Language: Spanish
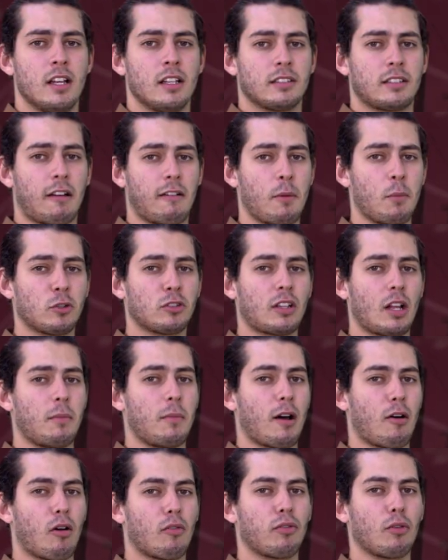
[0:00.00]
Sabemos que el
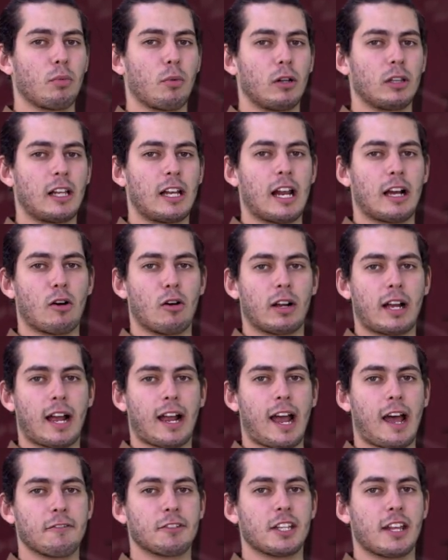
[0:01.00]
mejor fútbol de la
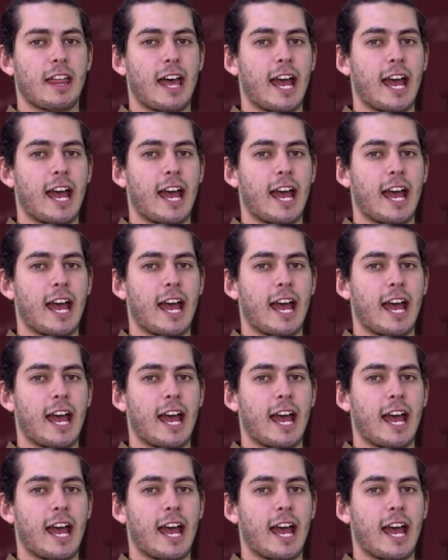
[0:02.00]
CONCACAF se